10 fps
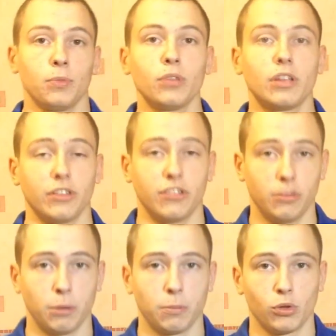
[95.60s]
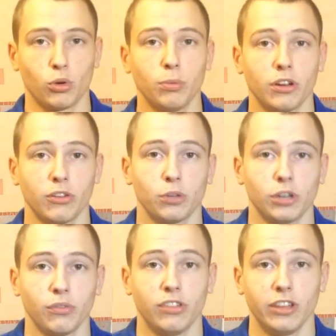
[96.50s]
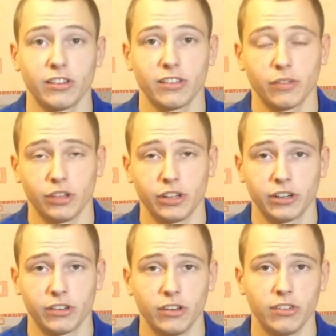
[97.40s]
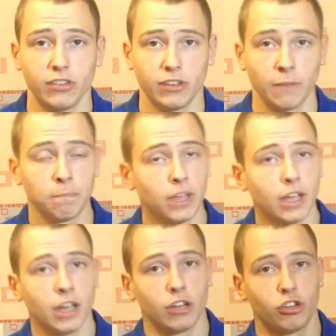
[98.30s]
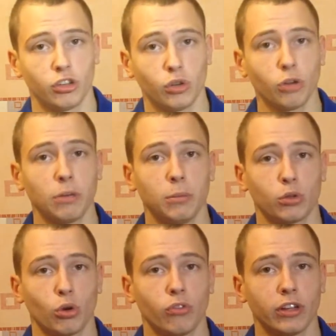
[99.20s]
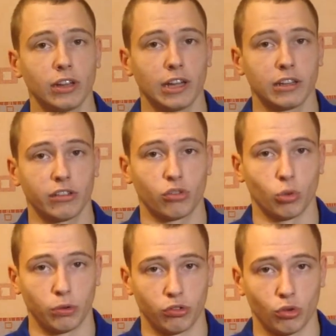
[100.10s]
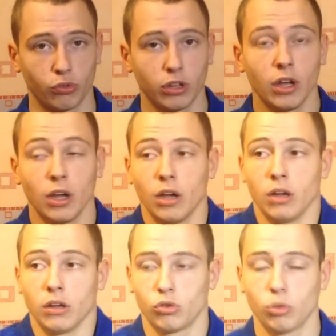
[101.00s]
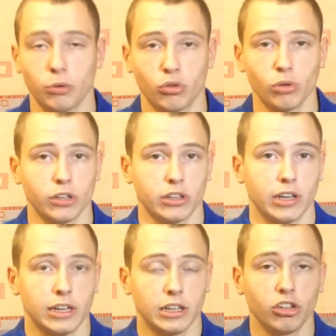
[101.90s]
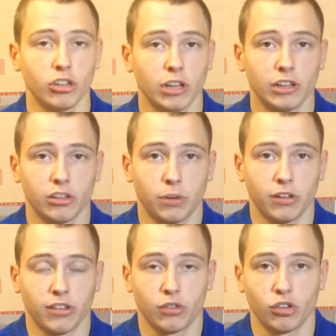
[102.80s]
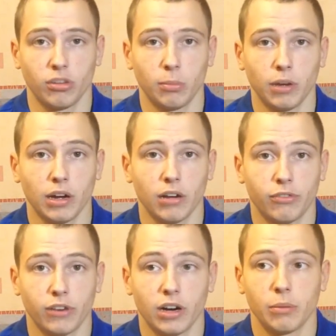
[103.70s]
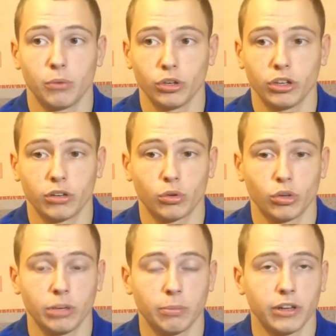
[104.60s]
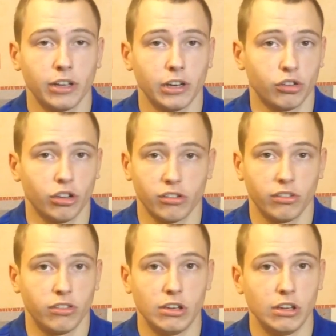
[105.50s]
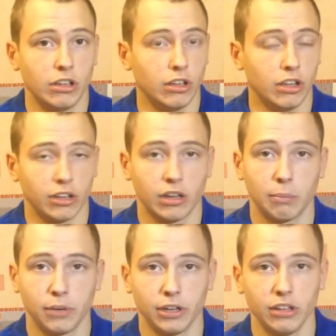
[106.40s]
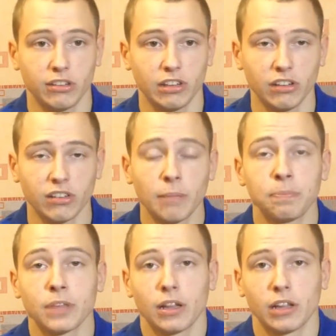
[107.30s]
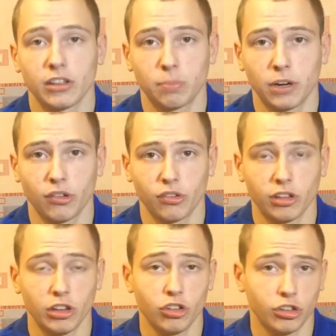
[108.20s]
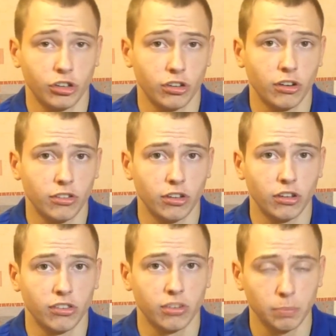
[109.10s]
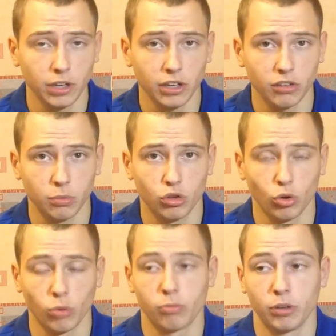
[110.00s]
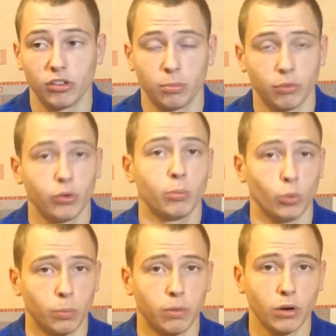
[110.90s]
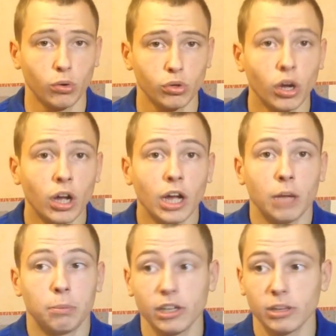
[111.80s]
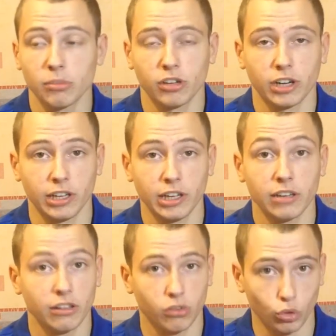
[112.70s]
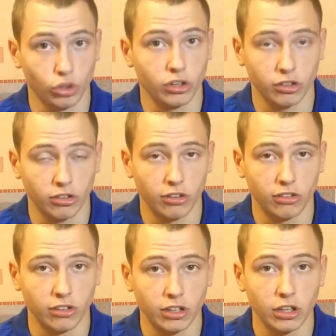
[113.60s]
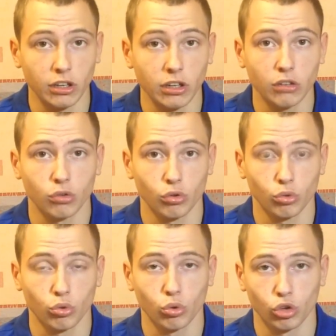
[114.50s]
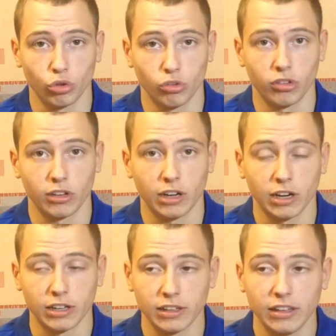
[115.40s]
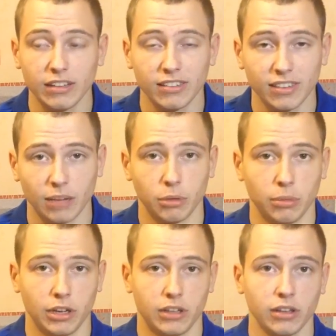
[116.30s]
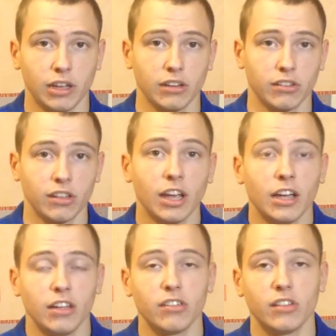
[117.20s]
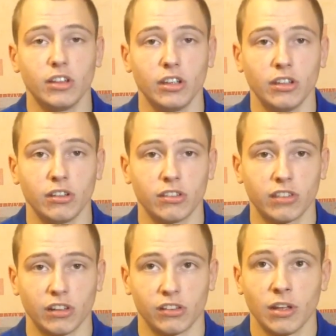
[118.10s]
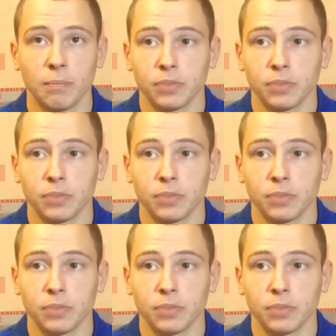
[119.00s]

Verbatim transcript: Ну и давайте теперь подробнее рассмотрим все их основные характеристики. 4-миллиметровый латекс Суперсофт. Суперсофт это отличный латекс, показавший себя во многих других моделях, в частности и не от компании Cells. Латекс показывает отличные характеристики сцепления с мечом, в принципе, в любую погоду, при этом сохраняя достойные характеристики и износоустойчивости, так как это не самый мягкий латекс из линейки Cells.